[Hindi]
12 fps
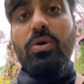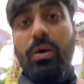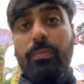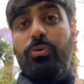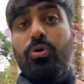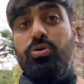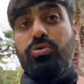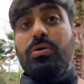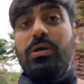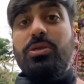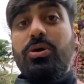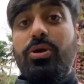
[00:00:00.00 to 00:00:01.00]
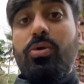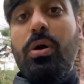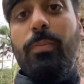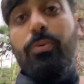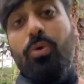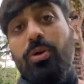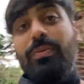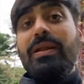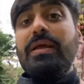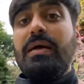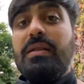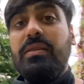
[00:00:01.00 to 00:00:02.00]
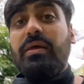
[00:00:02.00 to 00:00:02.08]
हूँ अपलोड तो करता हूँ ये लोग अपलोड भी नहीं करते